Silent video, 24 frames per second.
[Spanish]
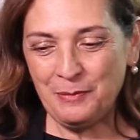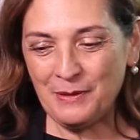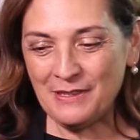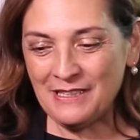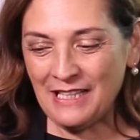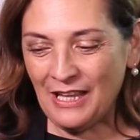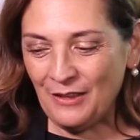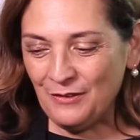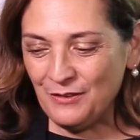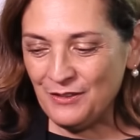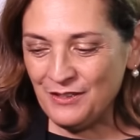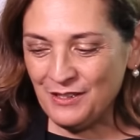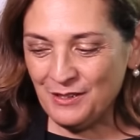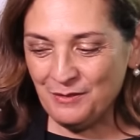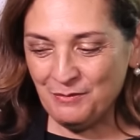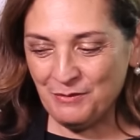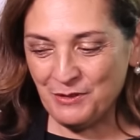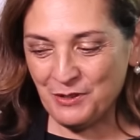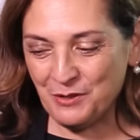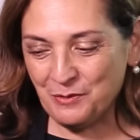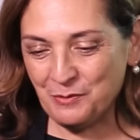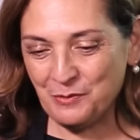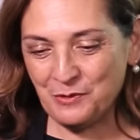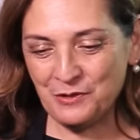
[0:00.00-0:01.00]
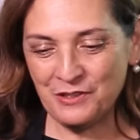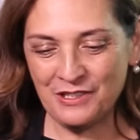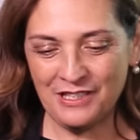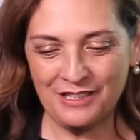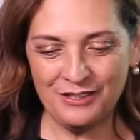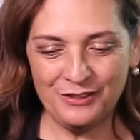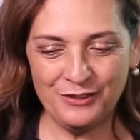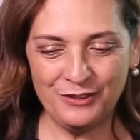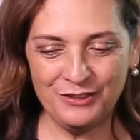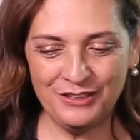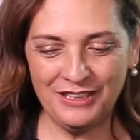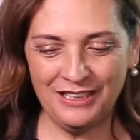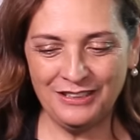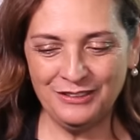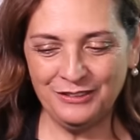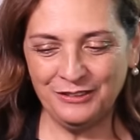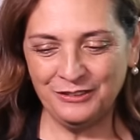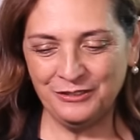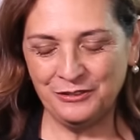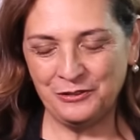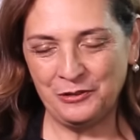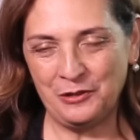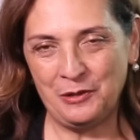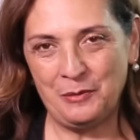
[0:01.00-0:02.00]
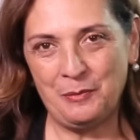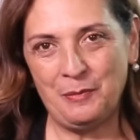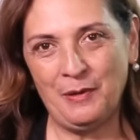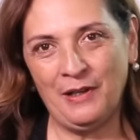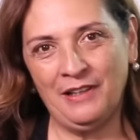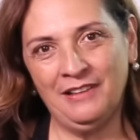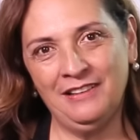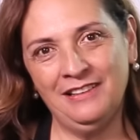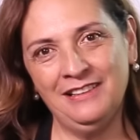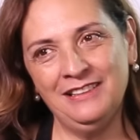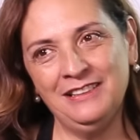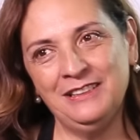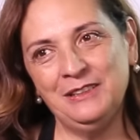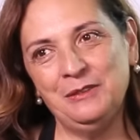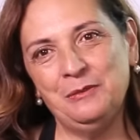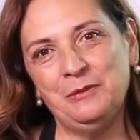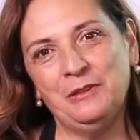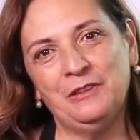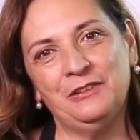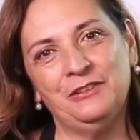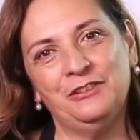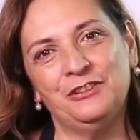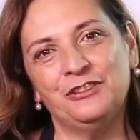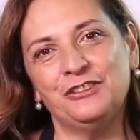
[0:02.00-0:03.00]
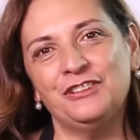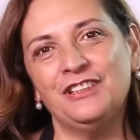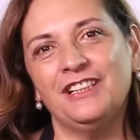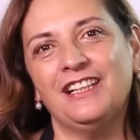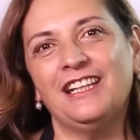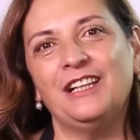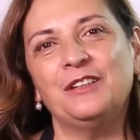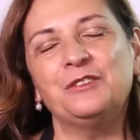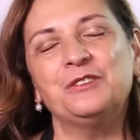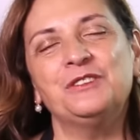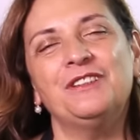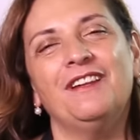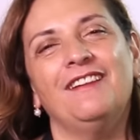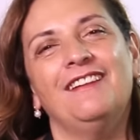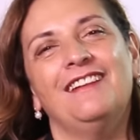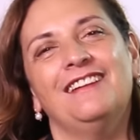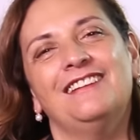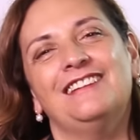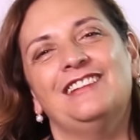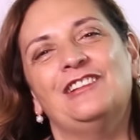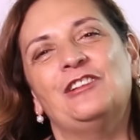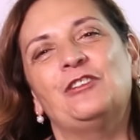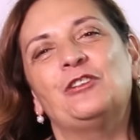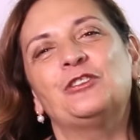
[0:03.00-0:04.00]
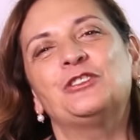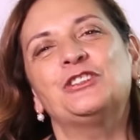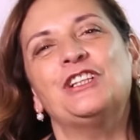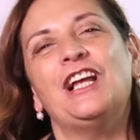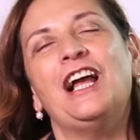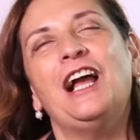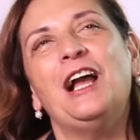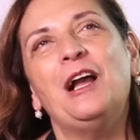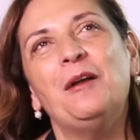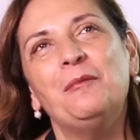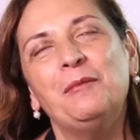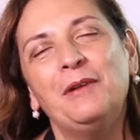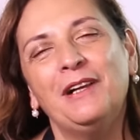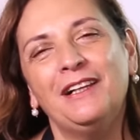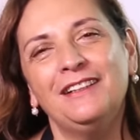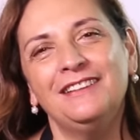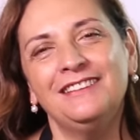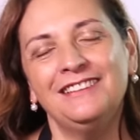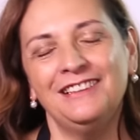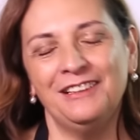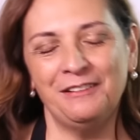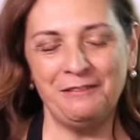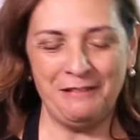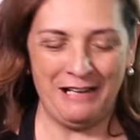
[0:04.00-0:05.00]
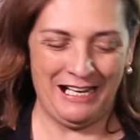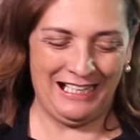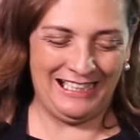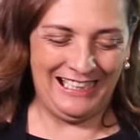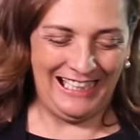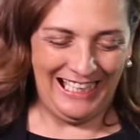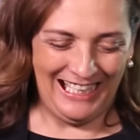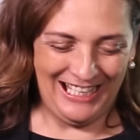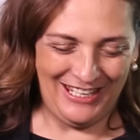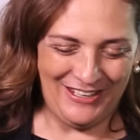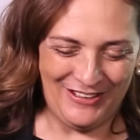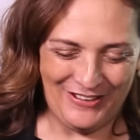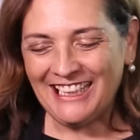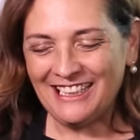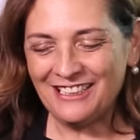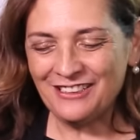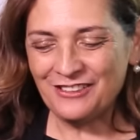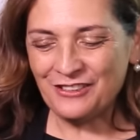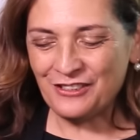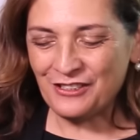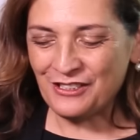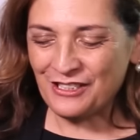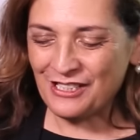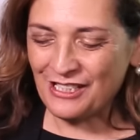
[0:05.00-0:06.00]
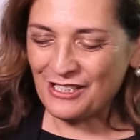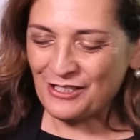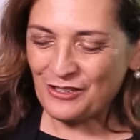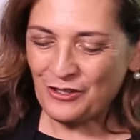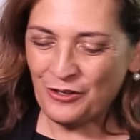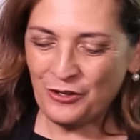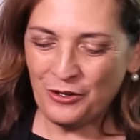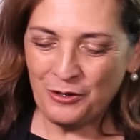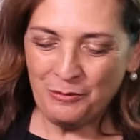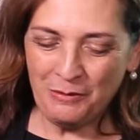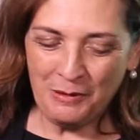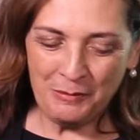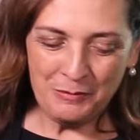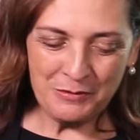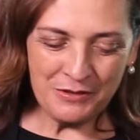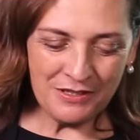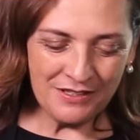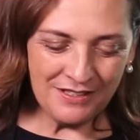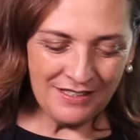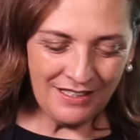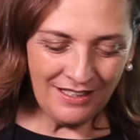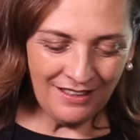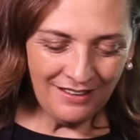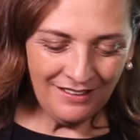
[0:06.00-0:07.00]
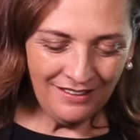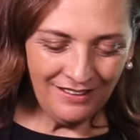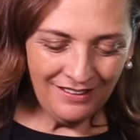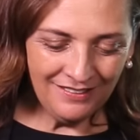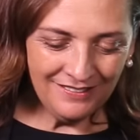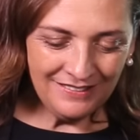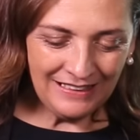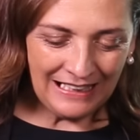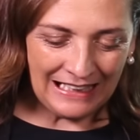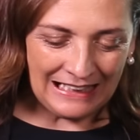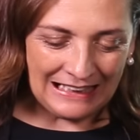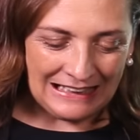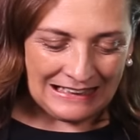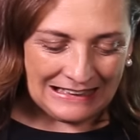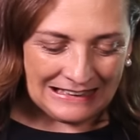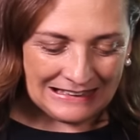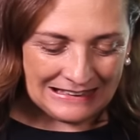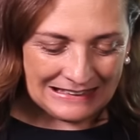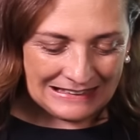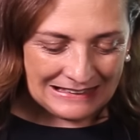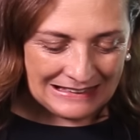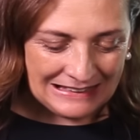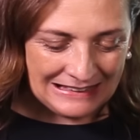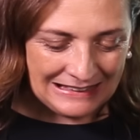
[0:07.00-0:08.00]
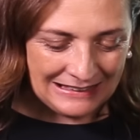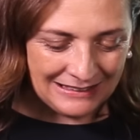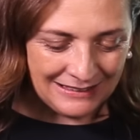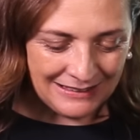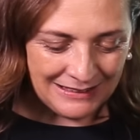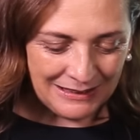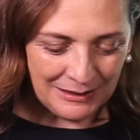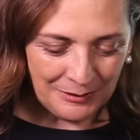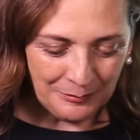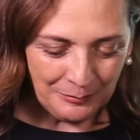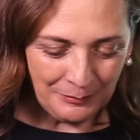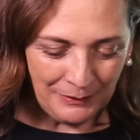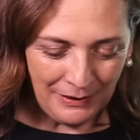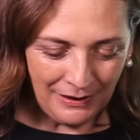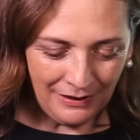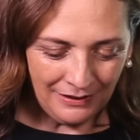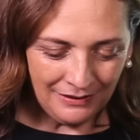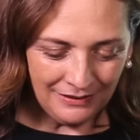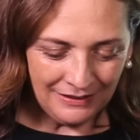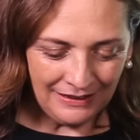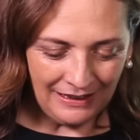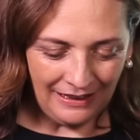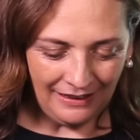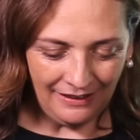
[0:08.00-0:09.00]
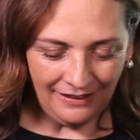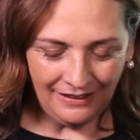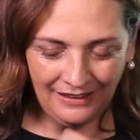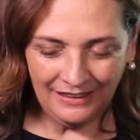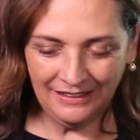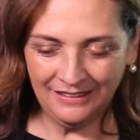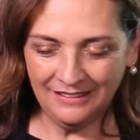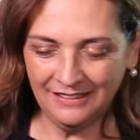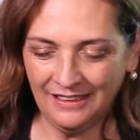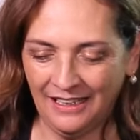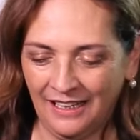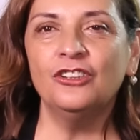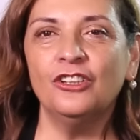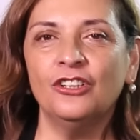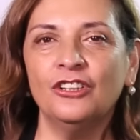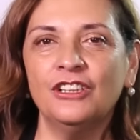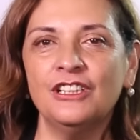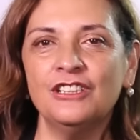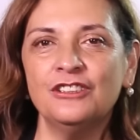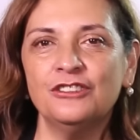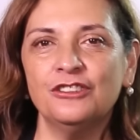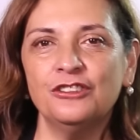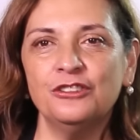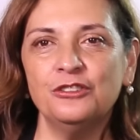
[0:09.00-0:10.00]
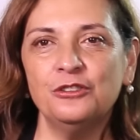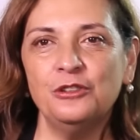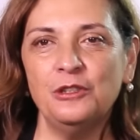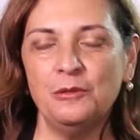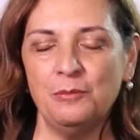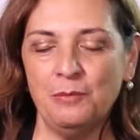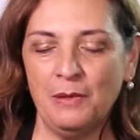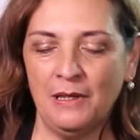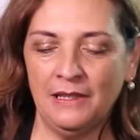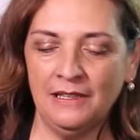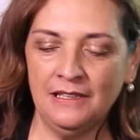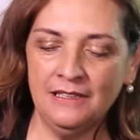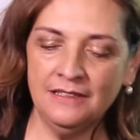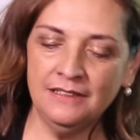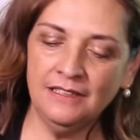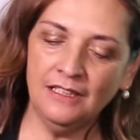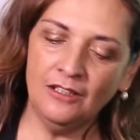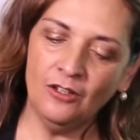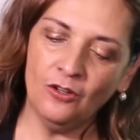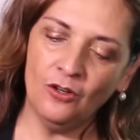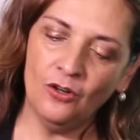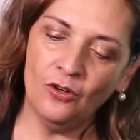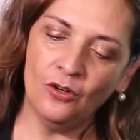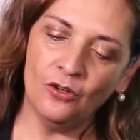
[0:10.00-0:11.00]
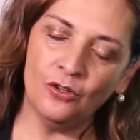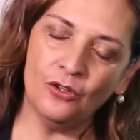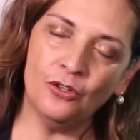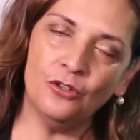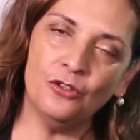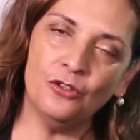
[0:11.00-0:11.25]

pasado hicimos muchas cosas con tulipanes. Y bueno, yo sé que ustedes los aman igual que yo. Entonces, hoy vamos a hacer esta lindísima jarrita con estos tulipanes en color